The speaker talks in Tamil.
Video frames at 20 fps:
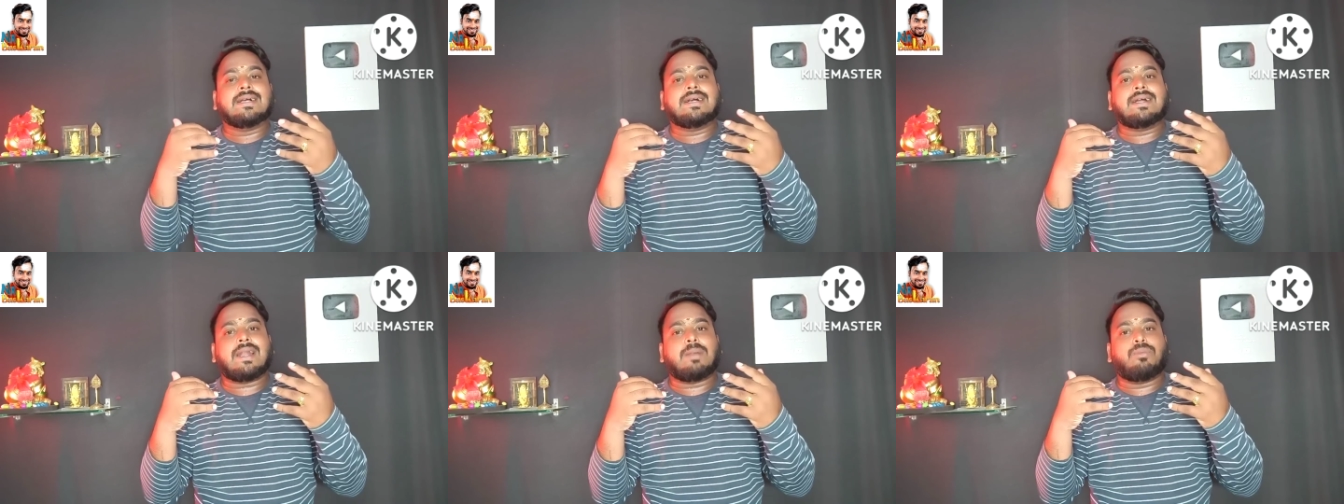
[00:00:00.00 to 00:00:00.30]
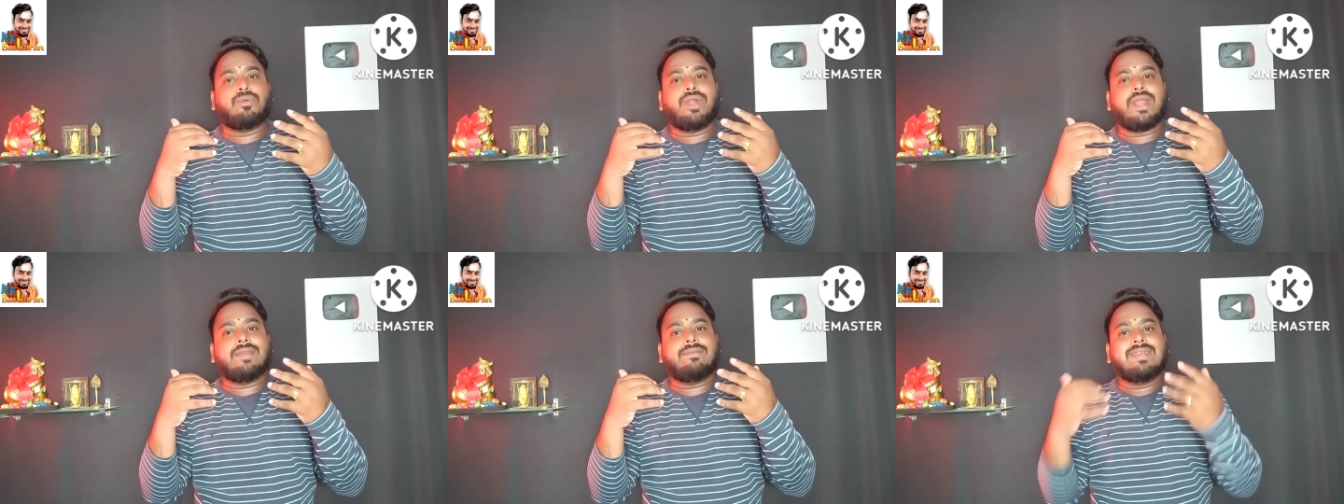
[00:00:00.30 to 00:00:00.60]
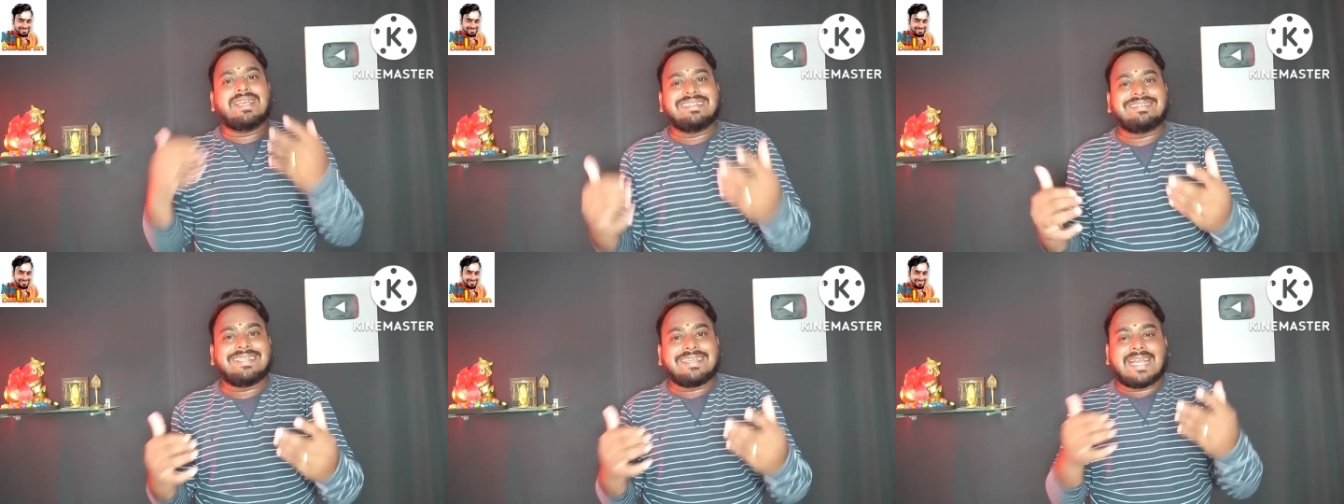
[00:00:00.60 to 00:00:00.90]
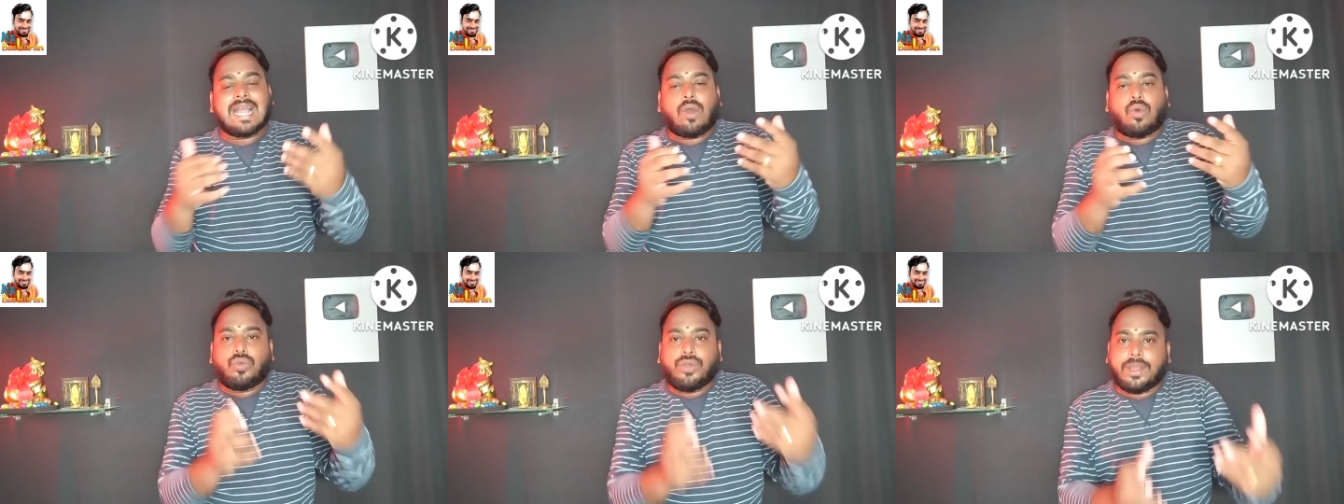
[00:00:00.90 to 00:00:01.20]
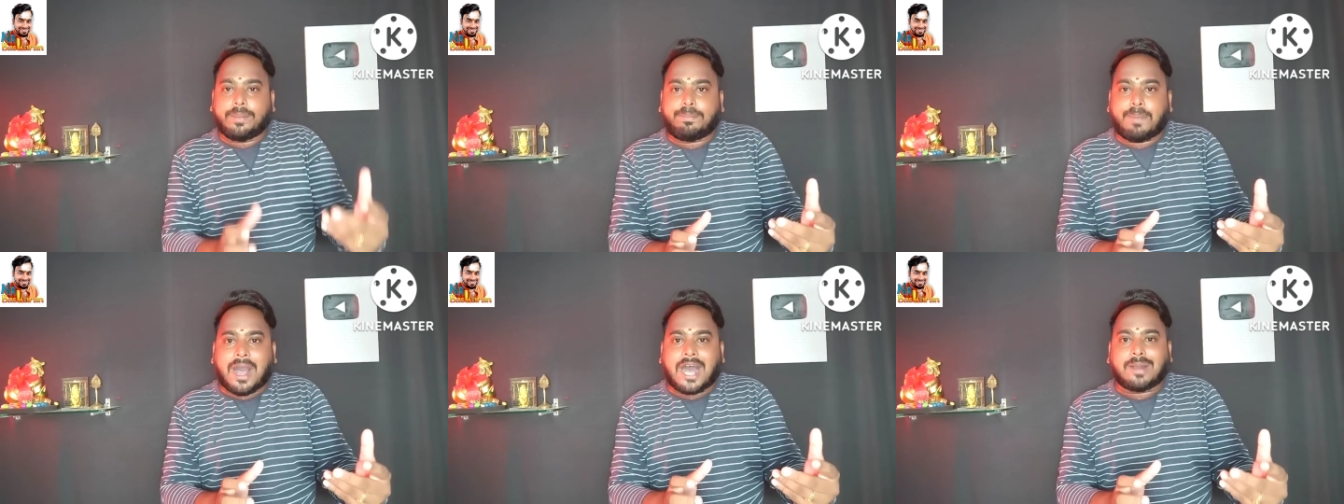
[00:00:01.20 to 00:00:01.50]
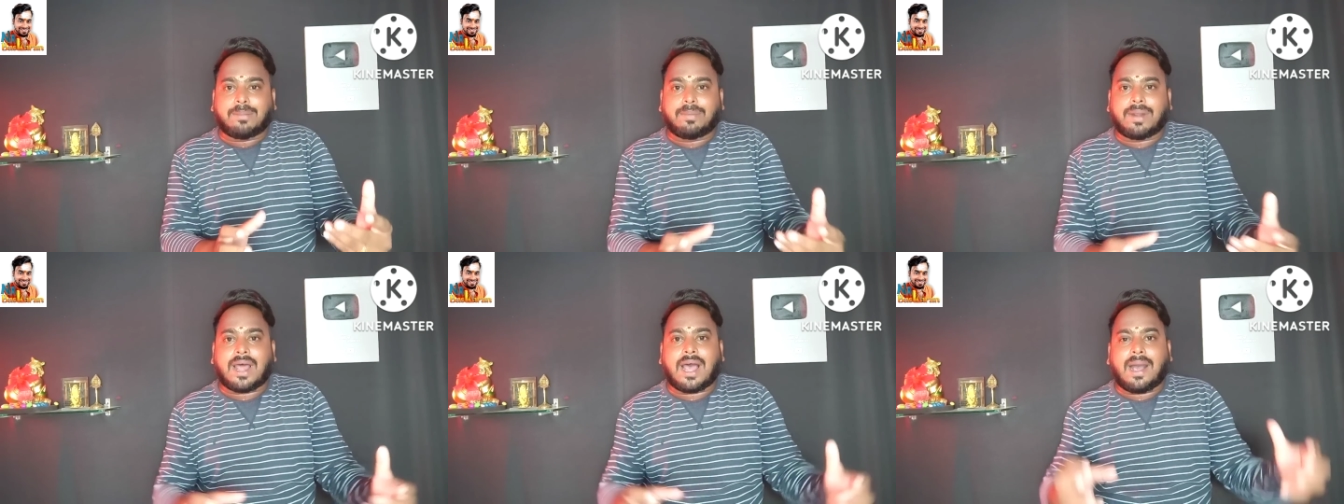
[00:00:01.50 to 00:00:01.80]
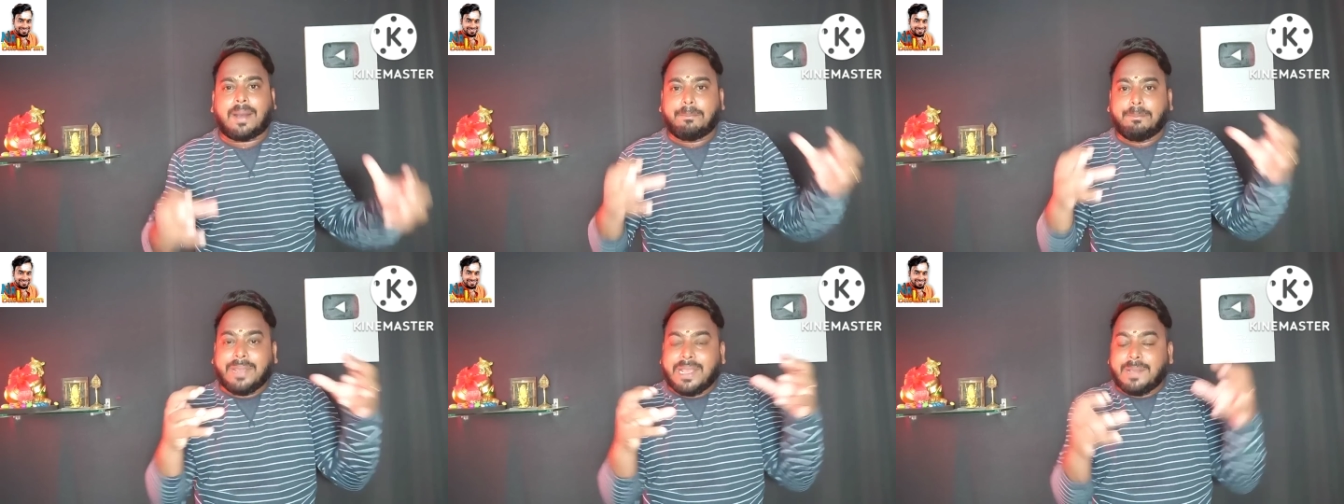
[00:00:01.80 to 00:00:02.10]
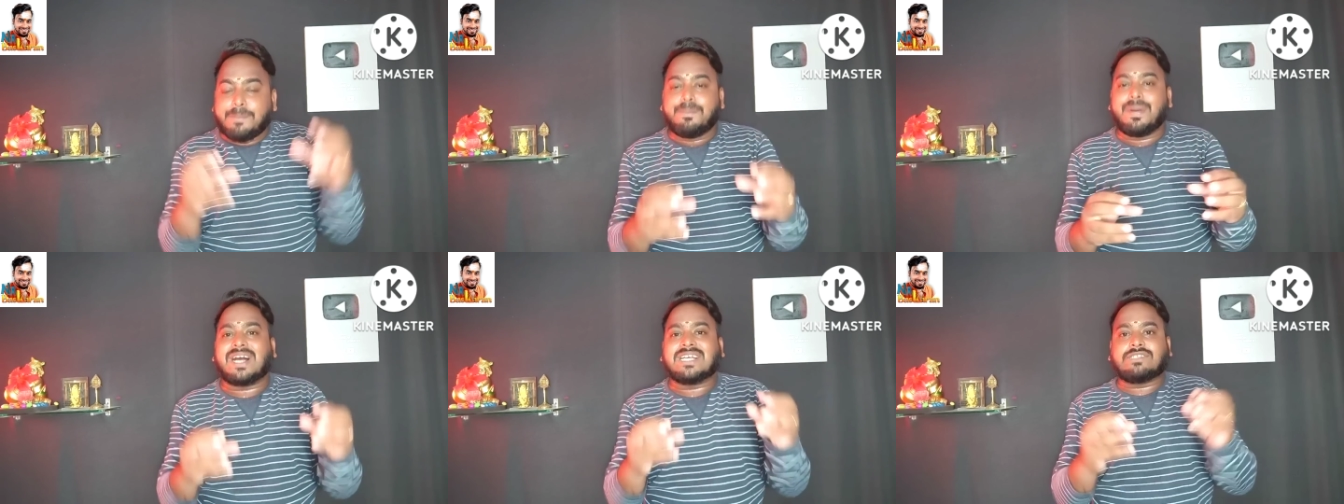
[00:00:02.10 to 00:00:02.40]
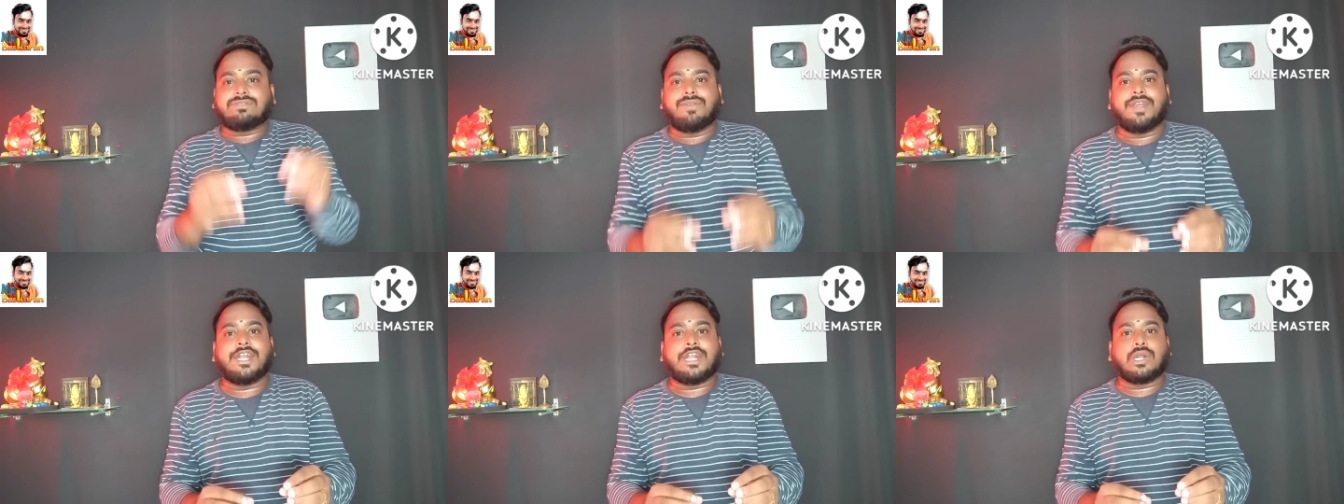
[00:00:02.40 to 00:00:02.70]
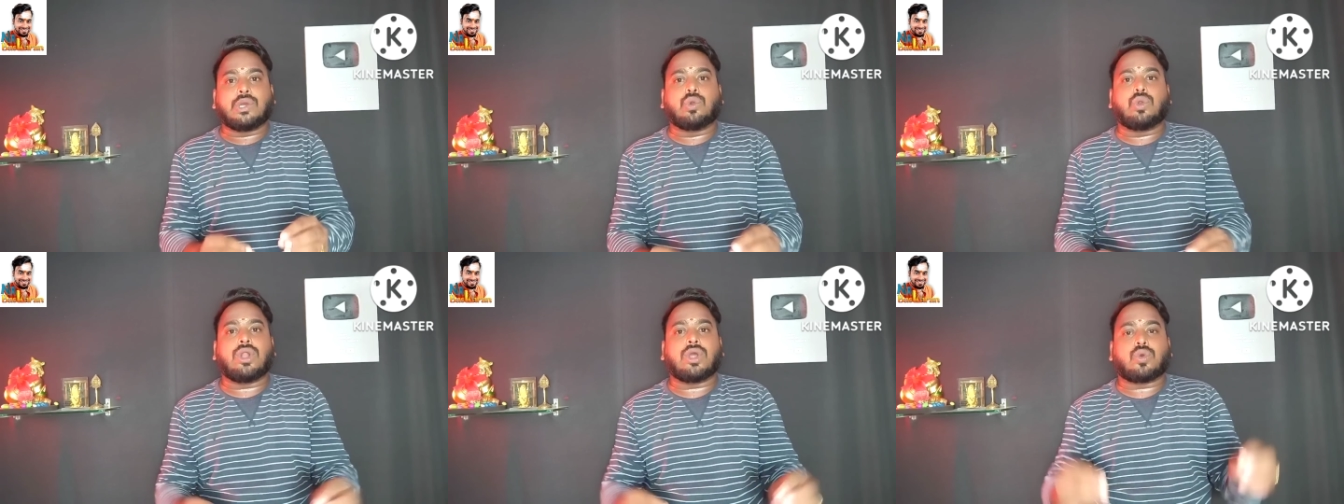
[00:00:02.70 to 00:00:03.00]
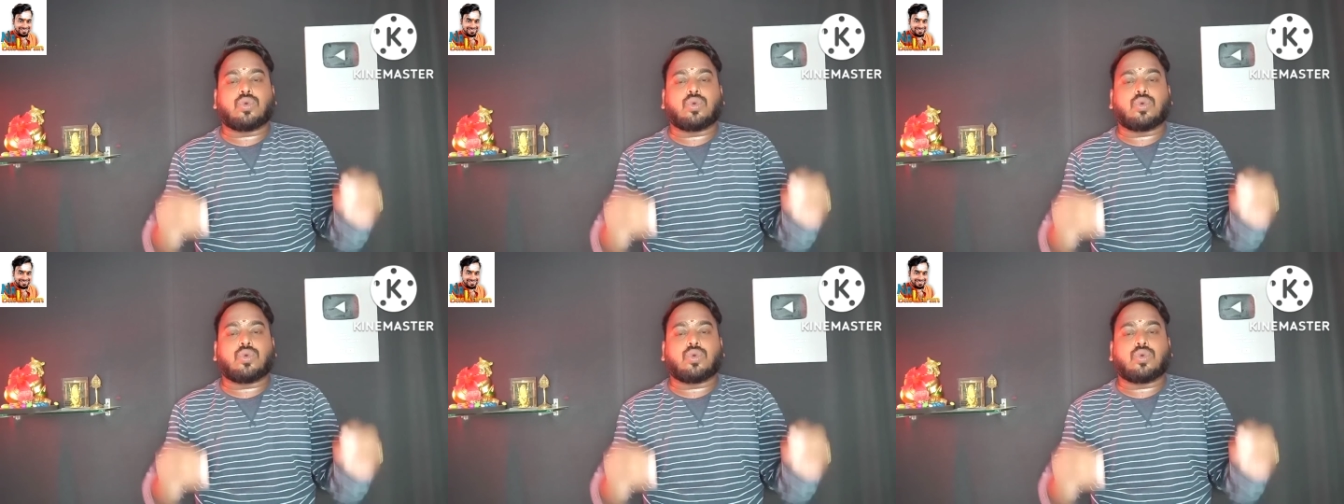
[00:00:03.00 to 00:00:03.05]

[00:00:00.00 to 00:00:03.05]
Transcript: நம்முடைய விசிகாவுடைய ஃபார்முலா பிக் பாஸ் வீட்டுக்குள்ளே